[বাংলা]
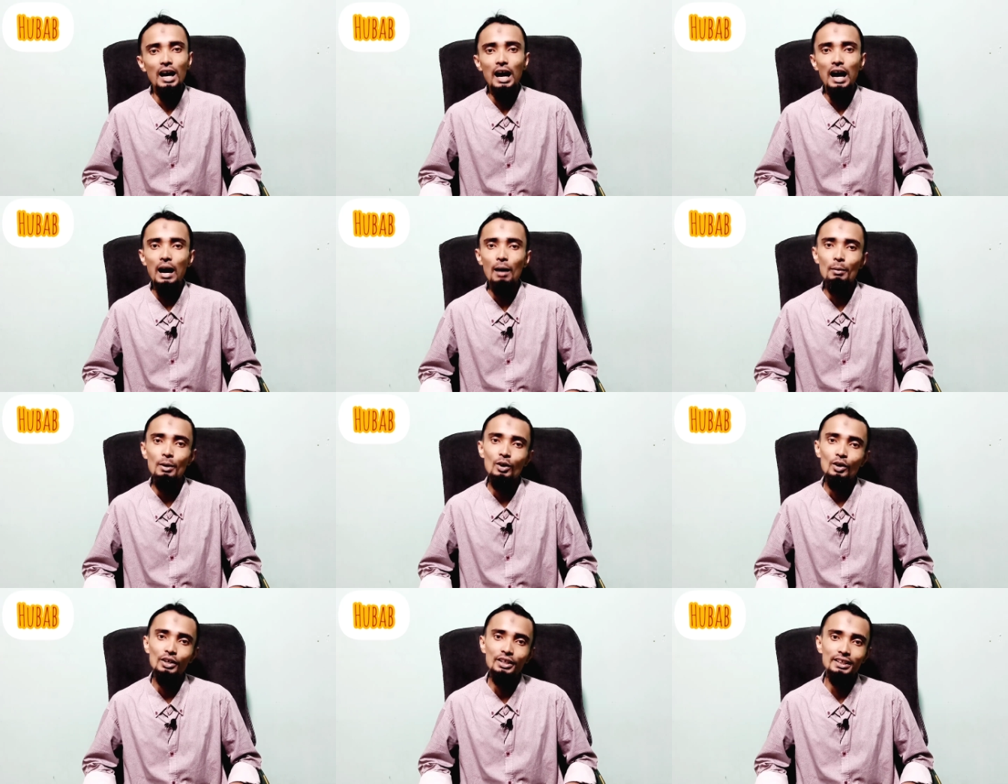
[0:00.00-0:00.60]
আবার
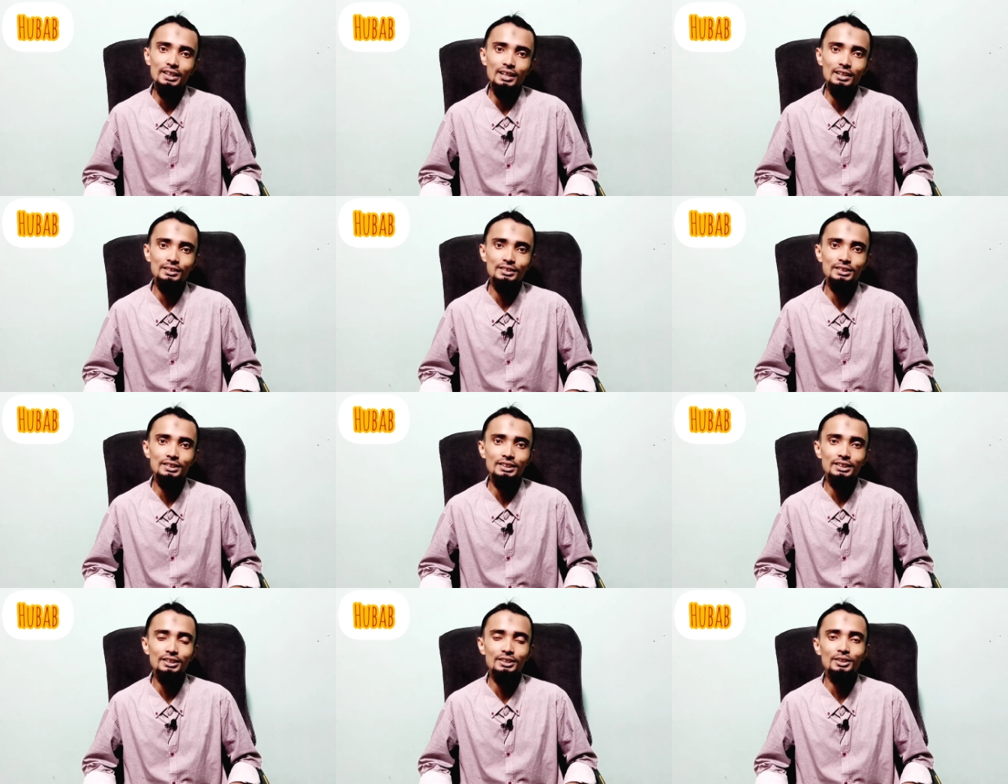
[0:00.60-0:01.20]
অনেকে আসে
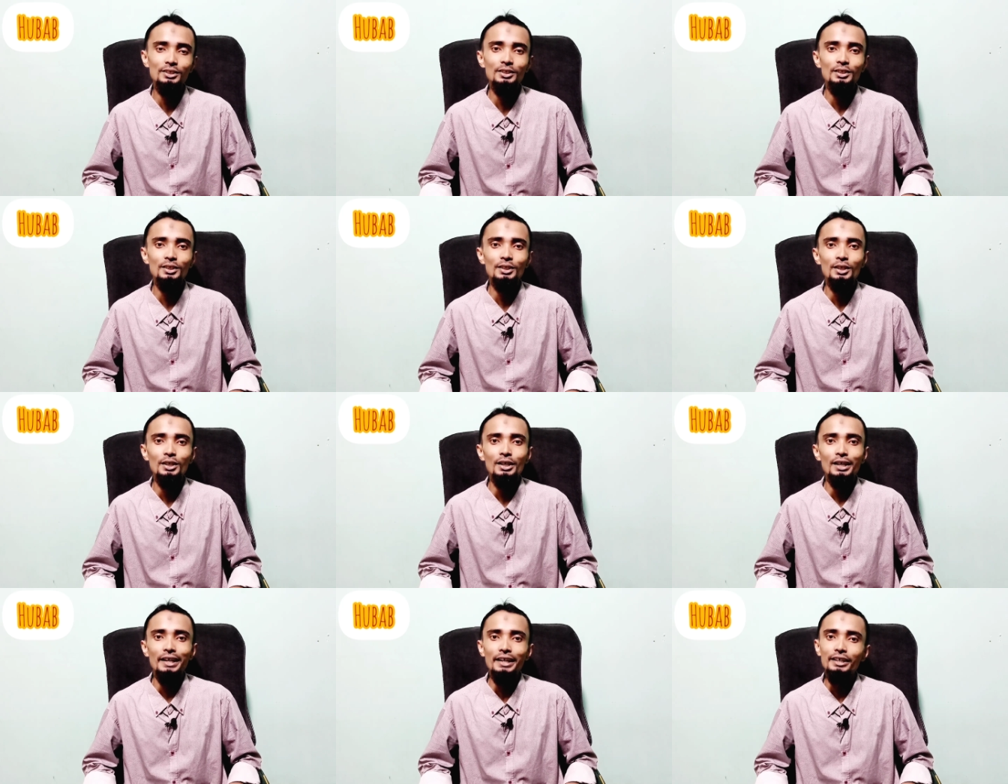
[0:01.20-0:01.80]
যে কি
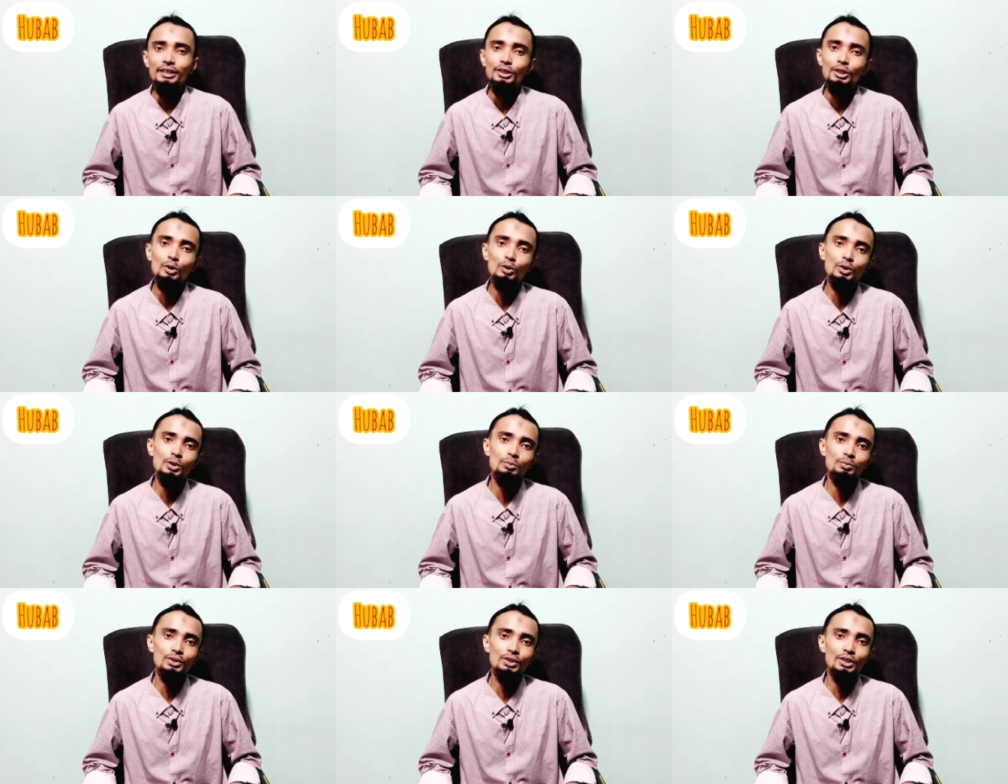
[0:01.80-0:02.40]

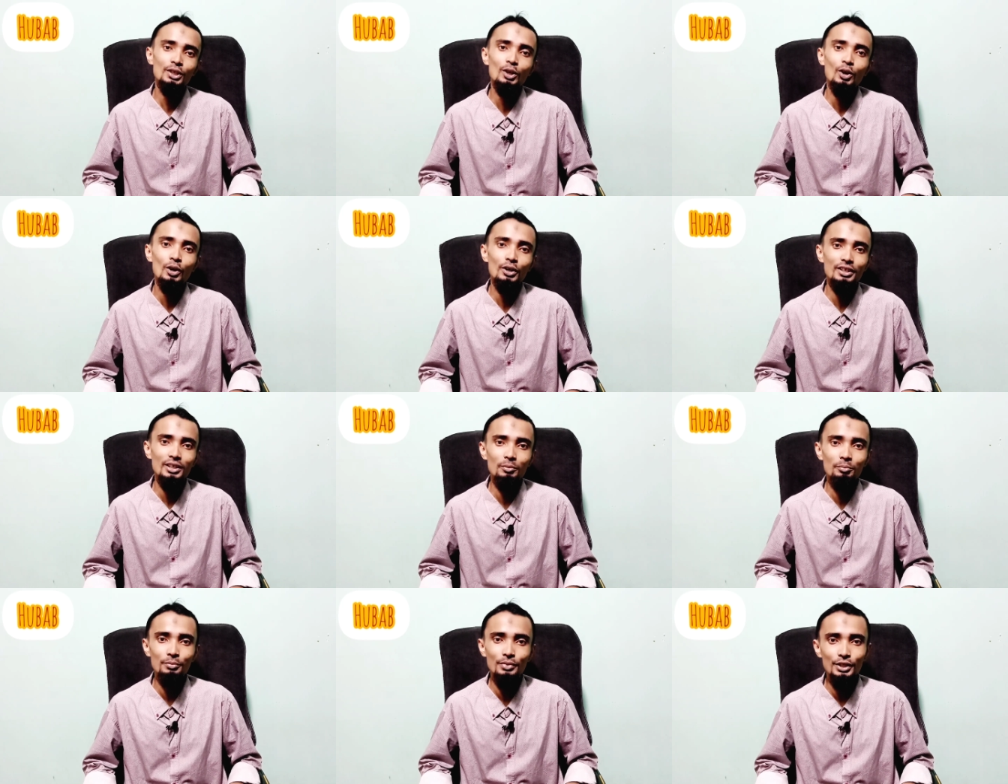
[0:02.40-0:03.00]
ইউটিউব থেকে
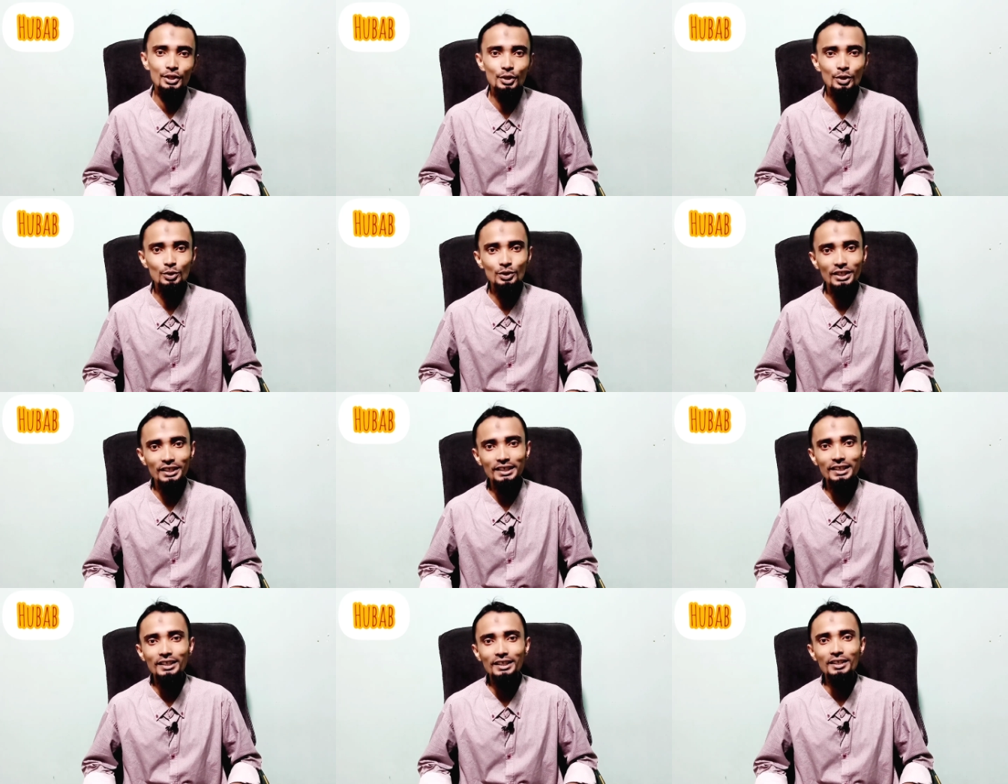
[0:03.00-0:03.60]
কয়েকটা ভিডিও
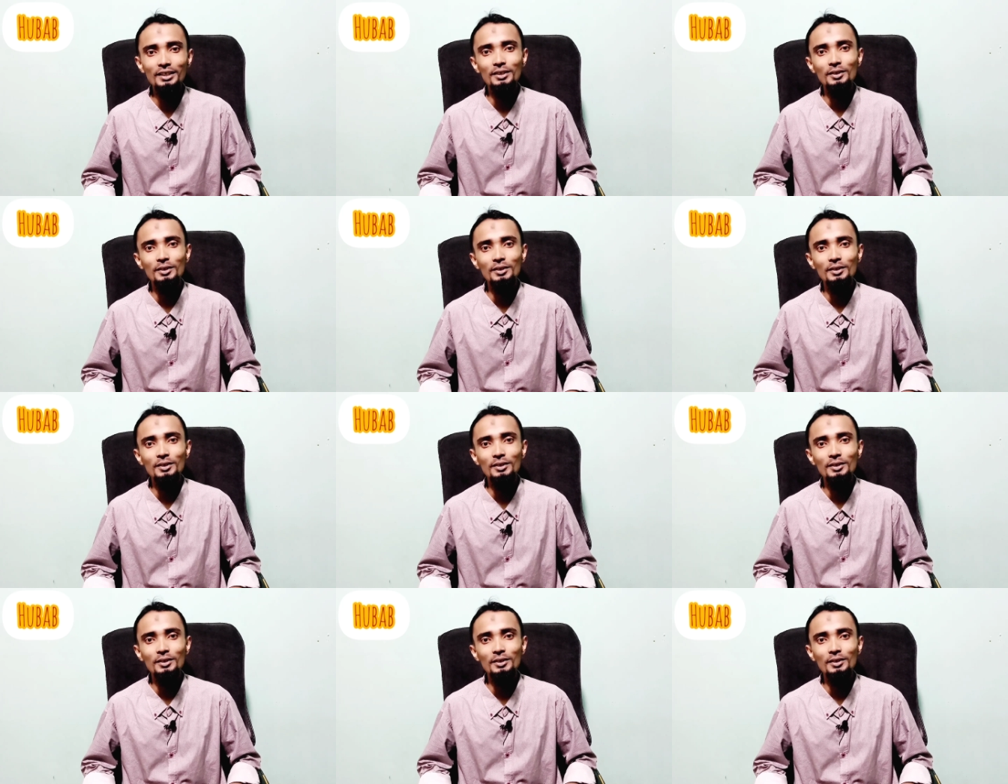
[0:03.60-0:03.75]
দেখে